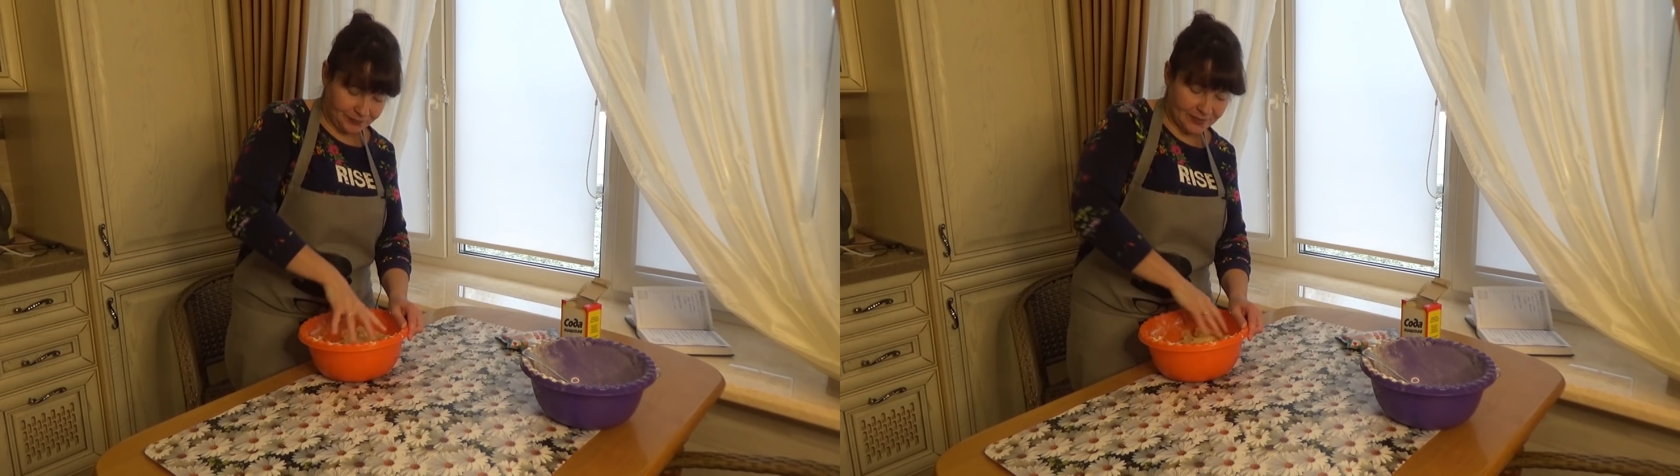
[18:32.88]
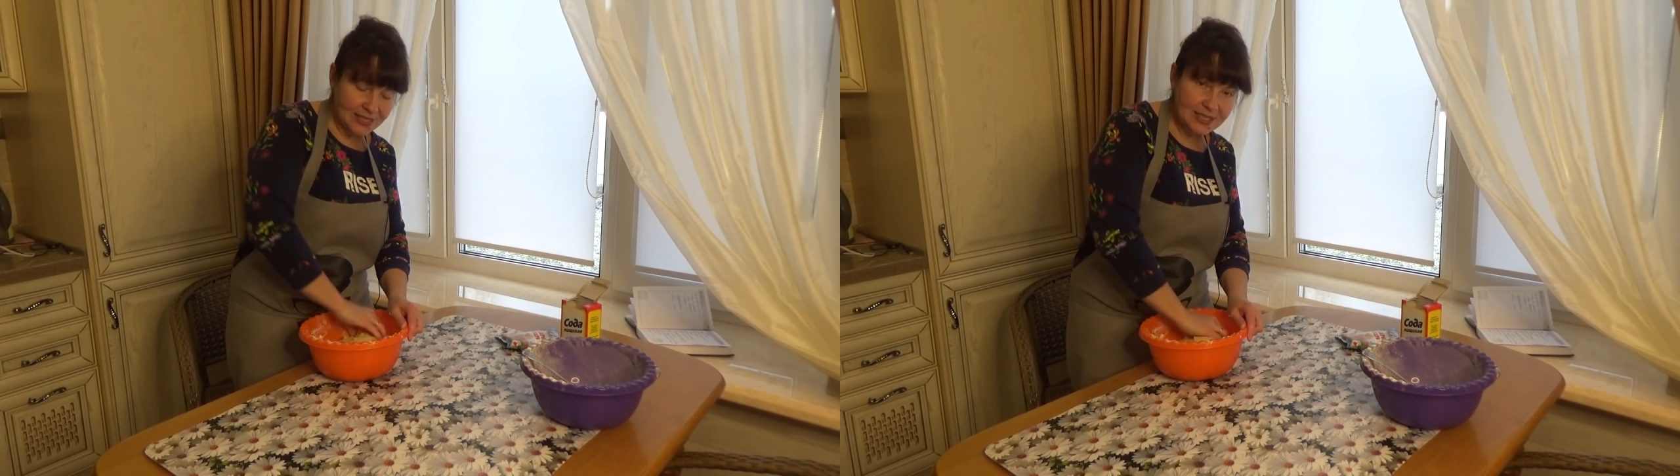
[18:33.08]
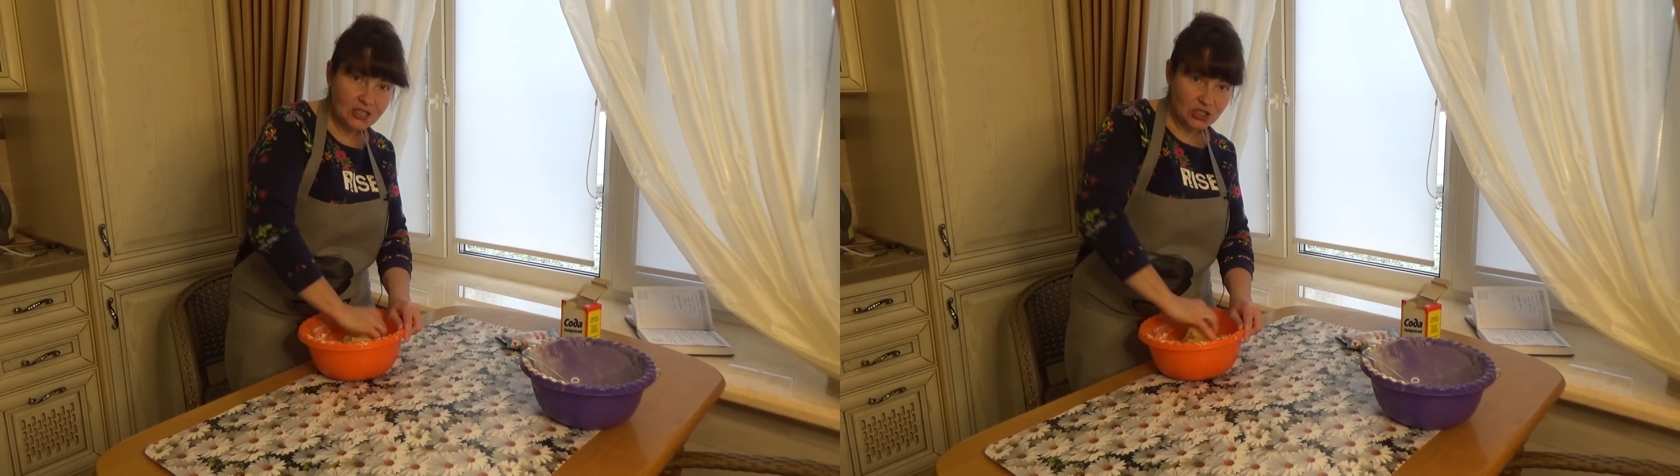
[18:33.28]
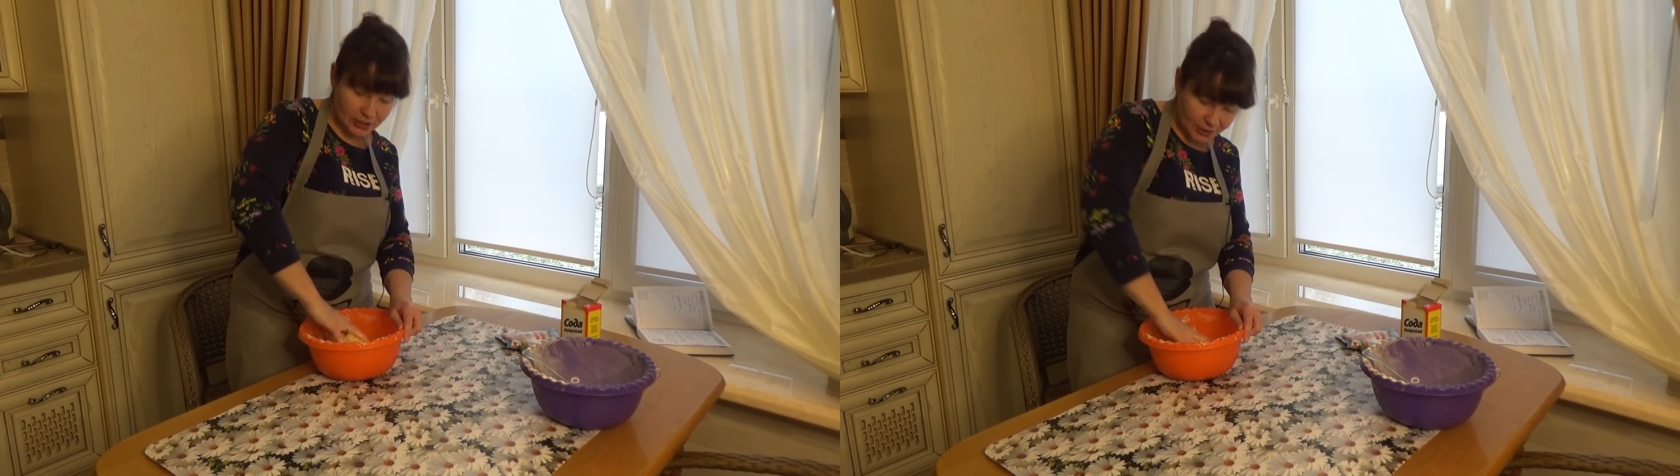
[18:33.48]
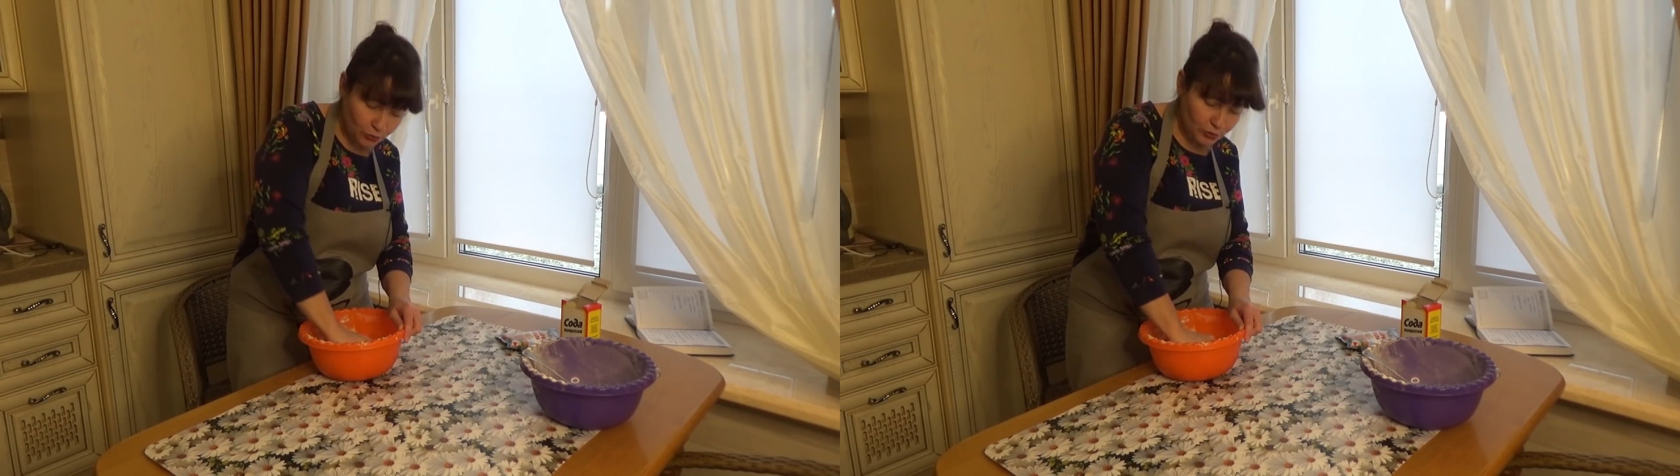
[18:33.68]
достаточно
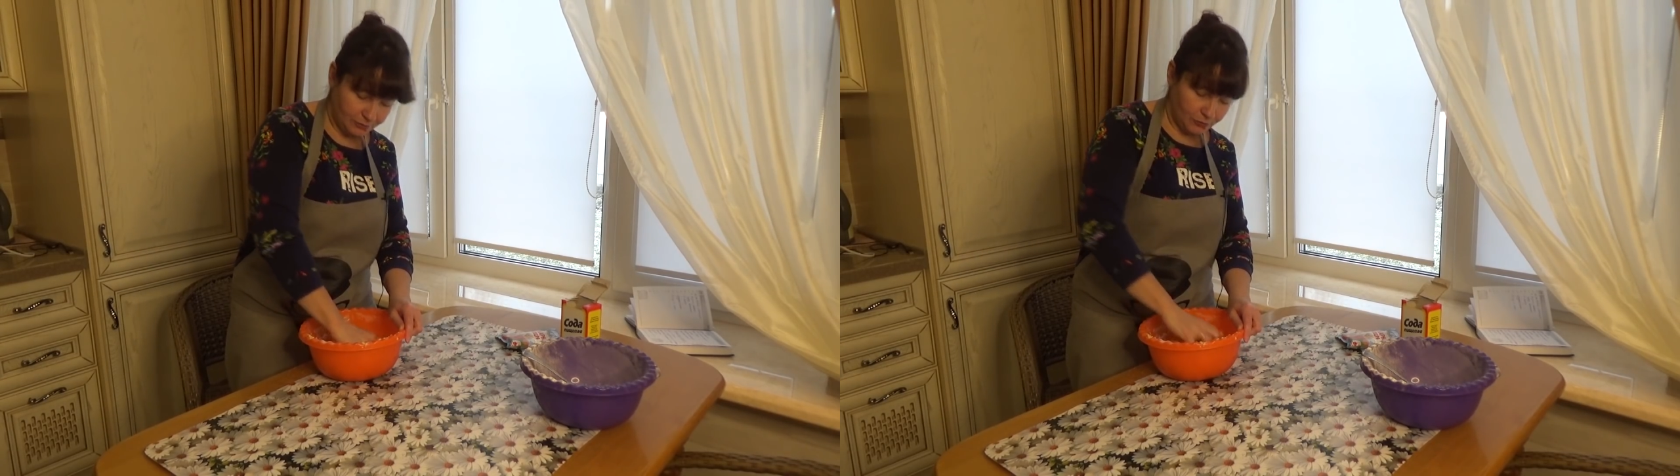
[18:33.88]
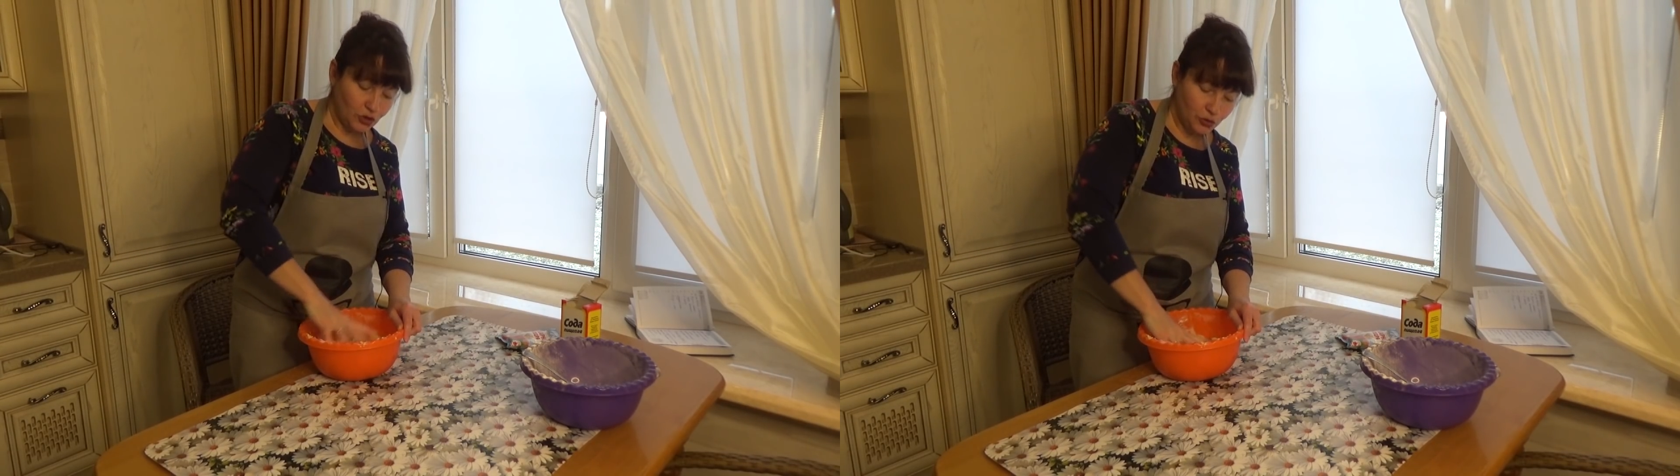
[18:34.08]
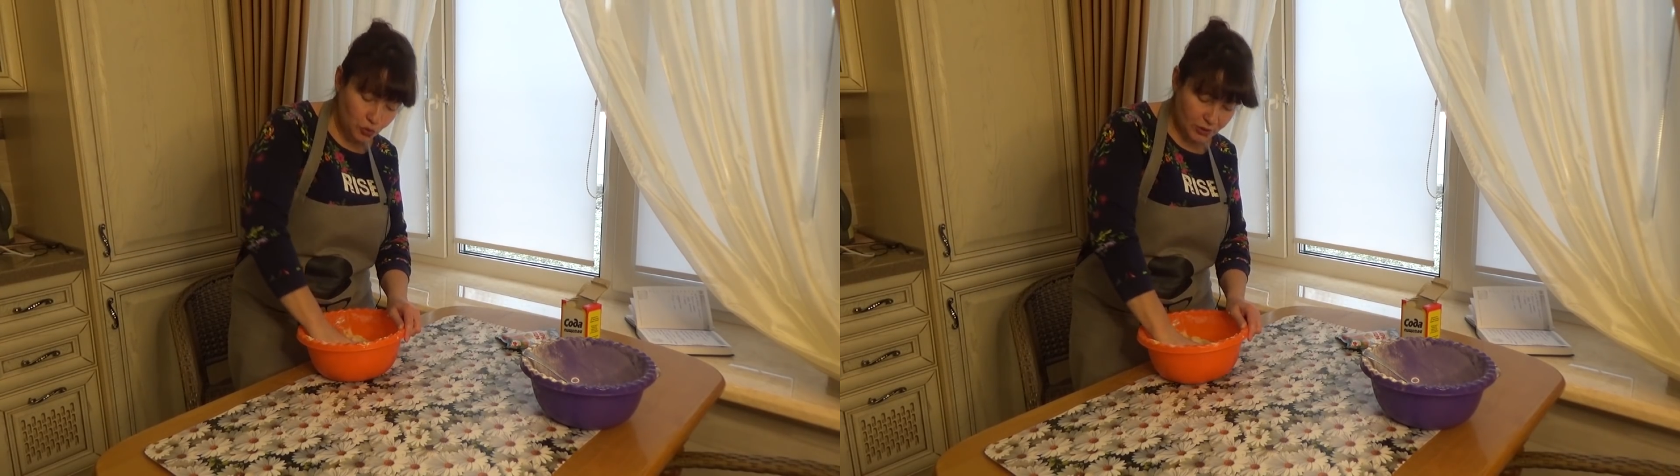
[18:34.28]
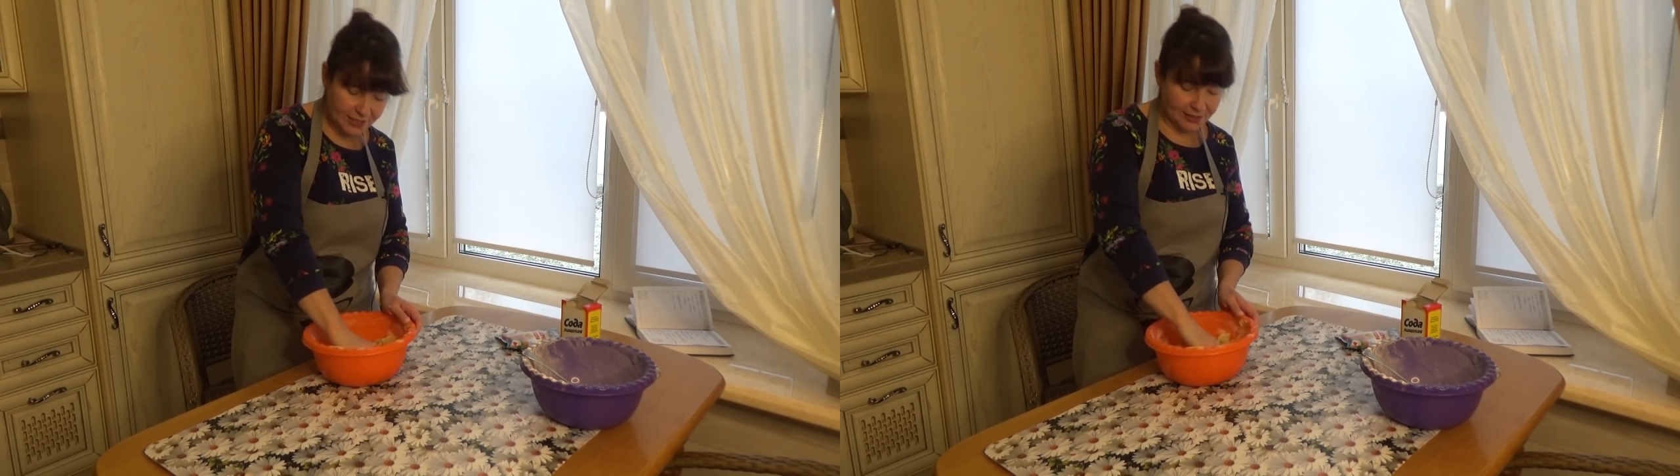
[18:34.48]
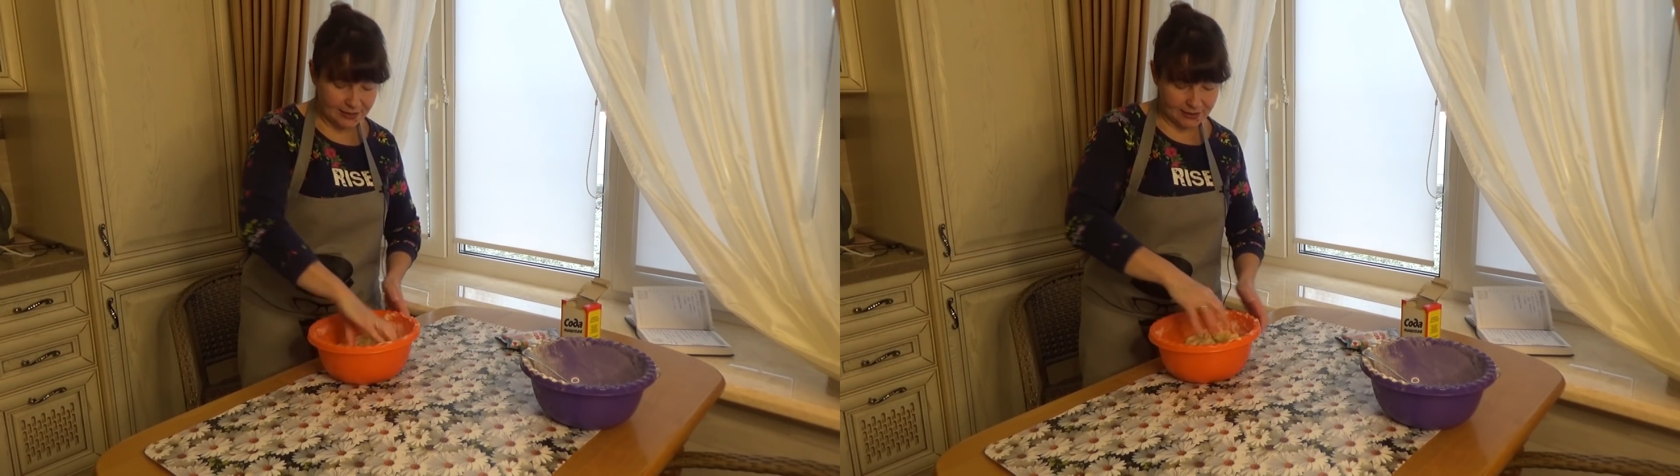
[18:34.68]
такое
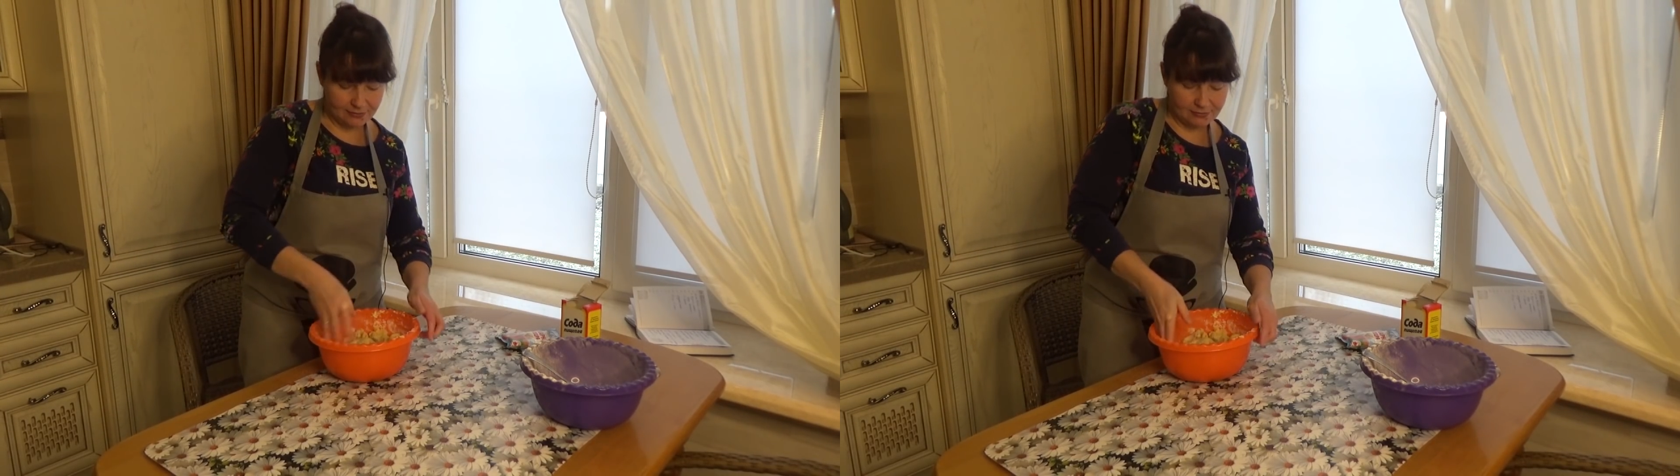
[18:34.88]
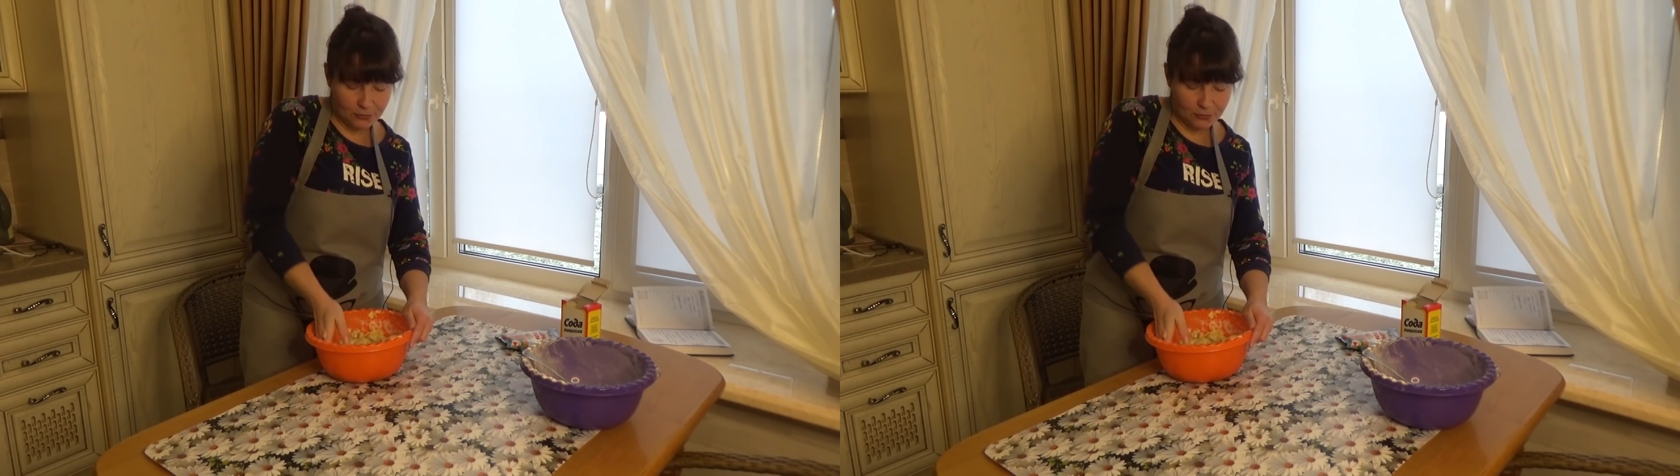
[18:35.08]
тверденькое,